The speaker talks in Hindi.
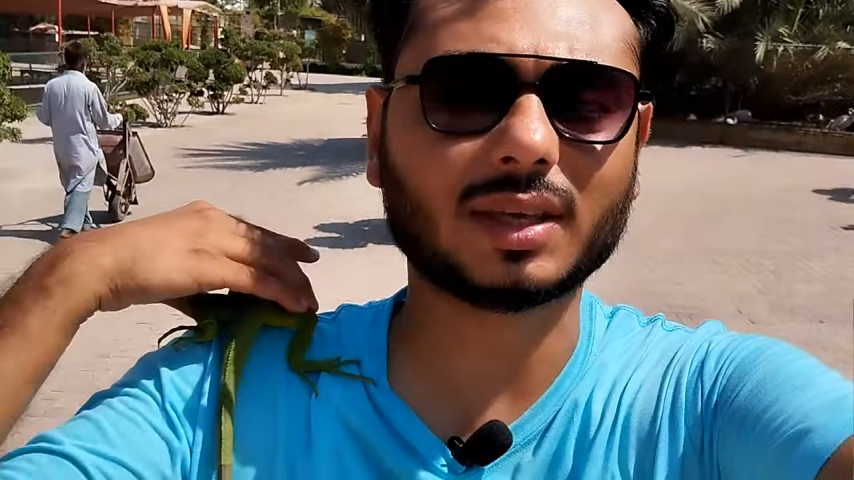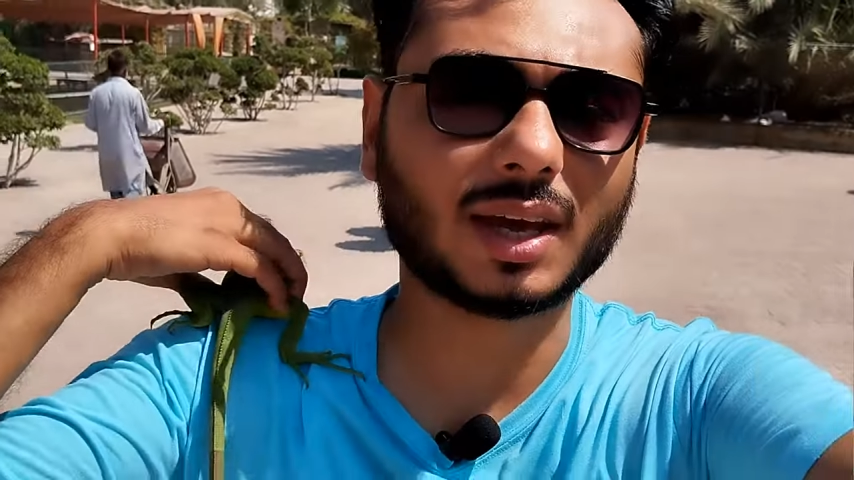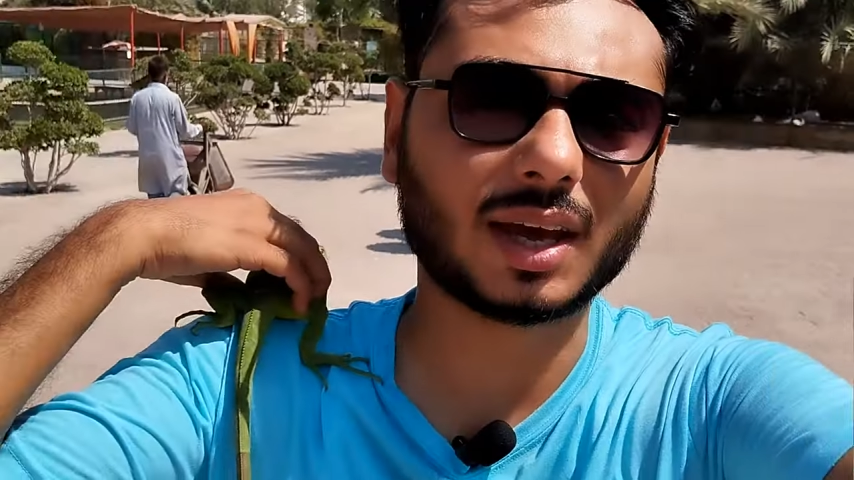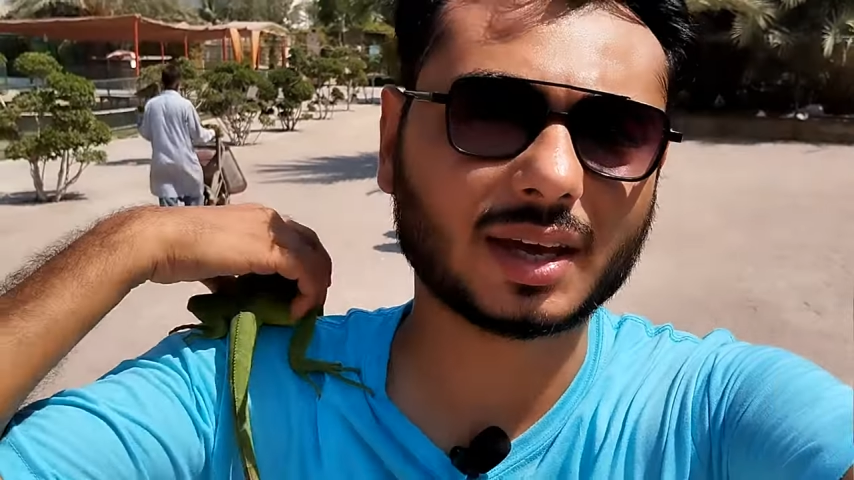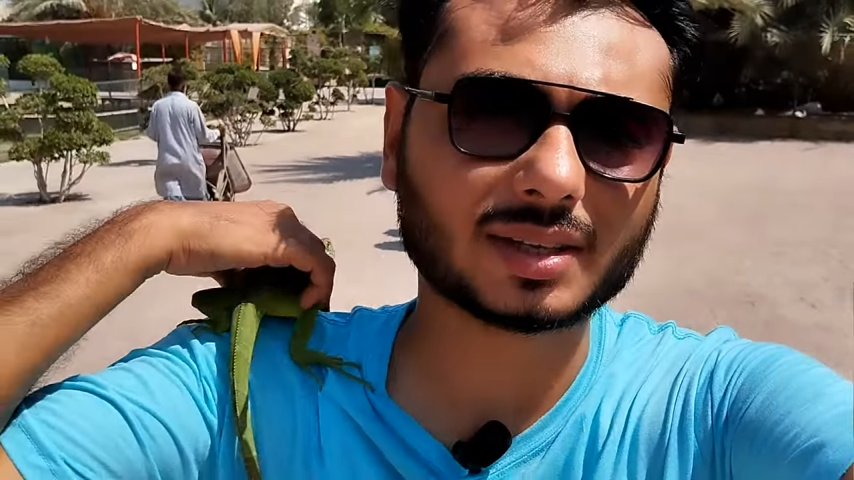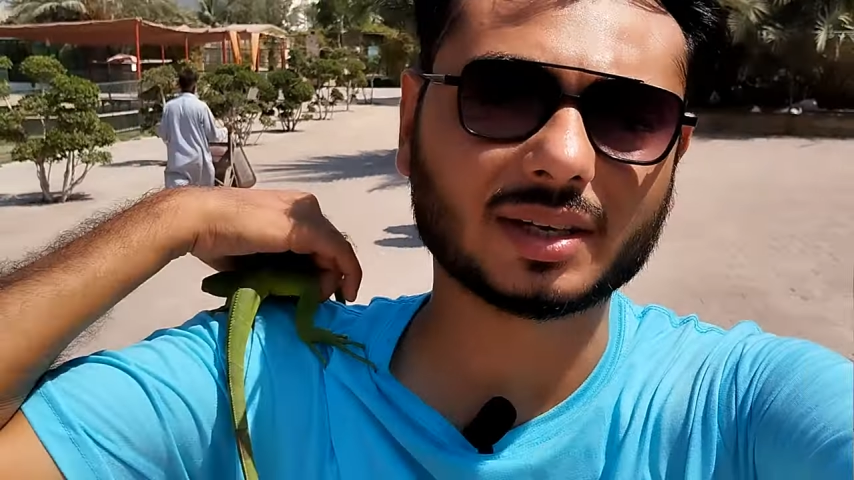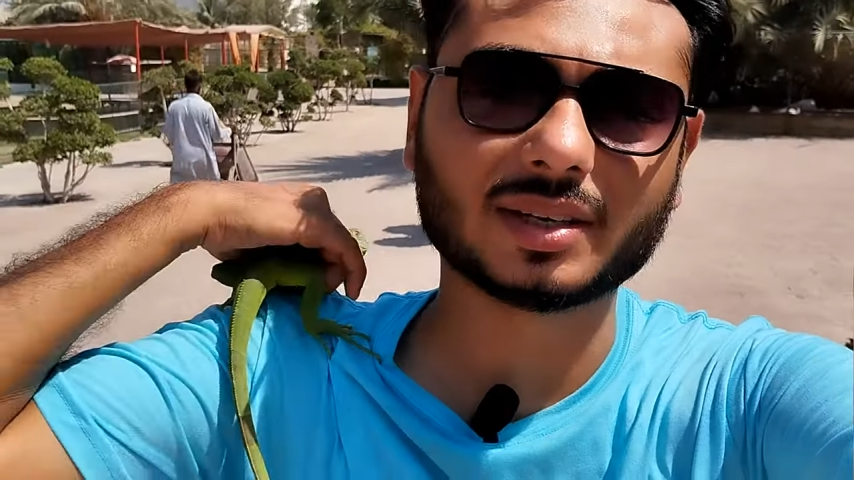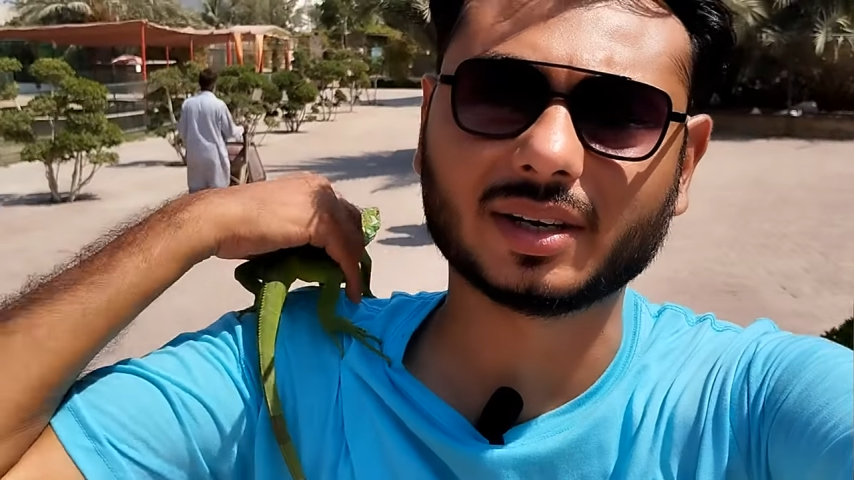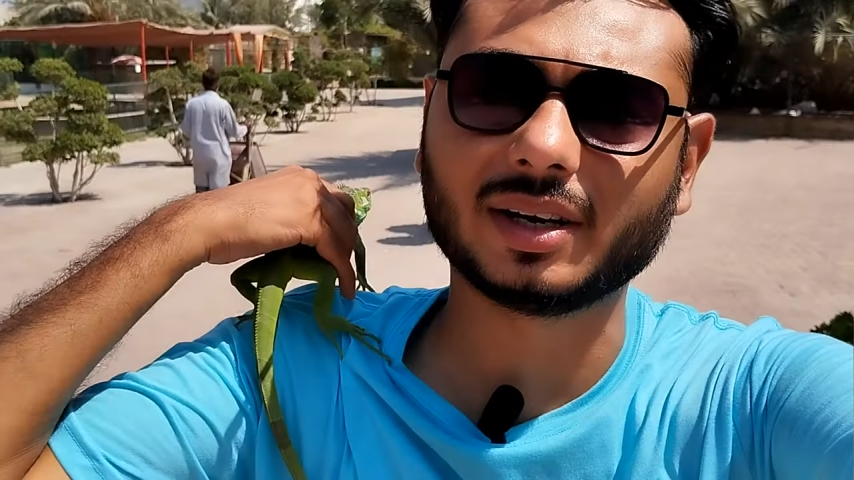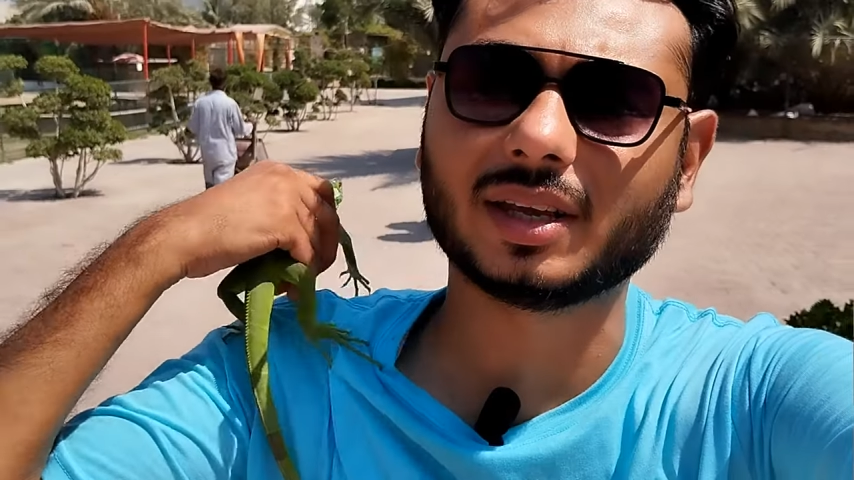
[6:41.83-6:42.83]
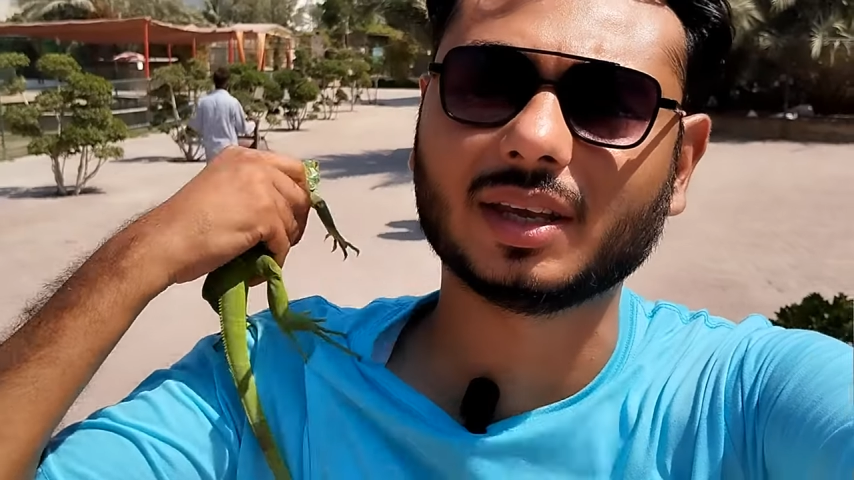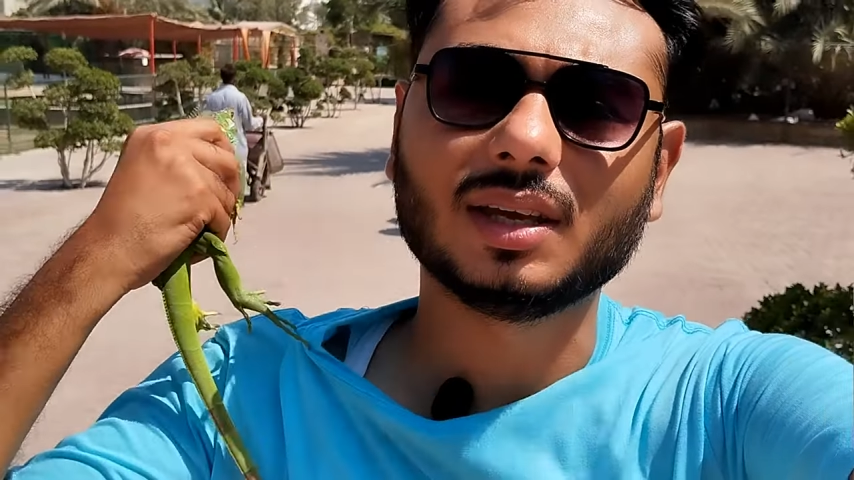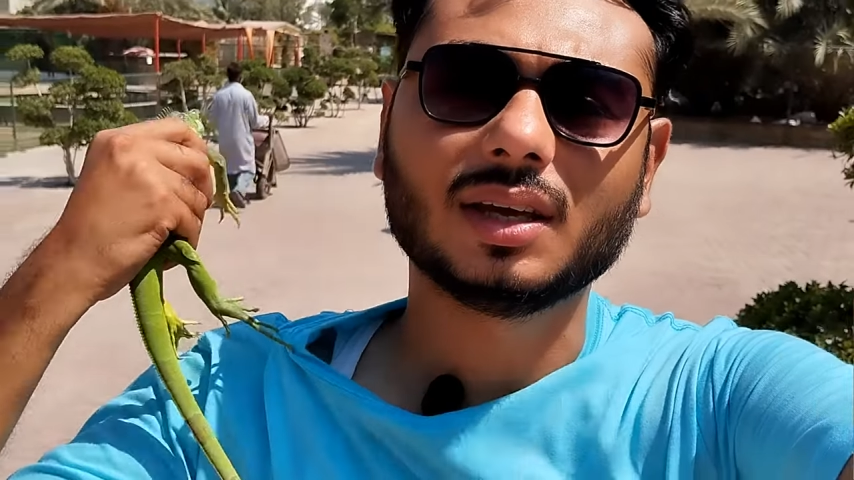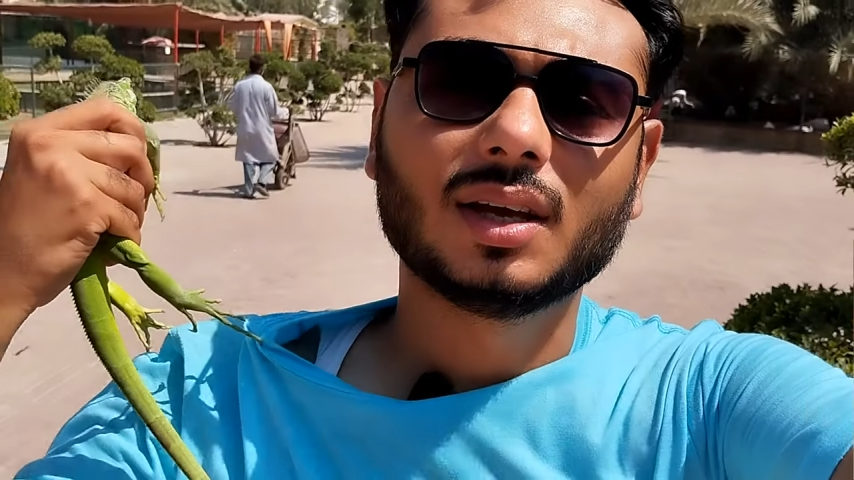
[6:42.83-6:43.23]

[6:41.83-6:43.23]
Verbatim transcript: यह है इस लिजर्ड की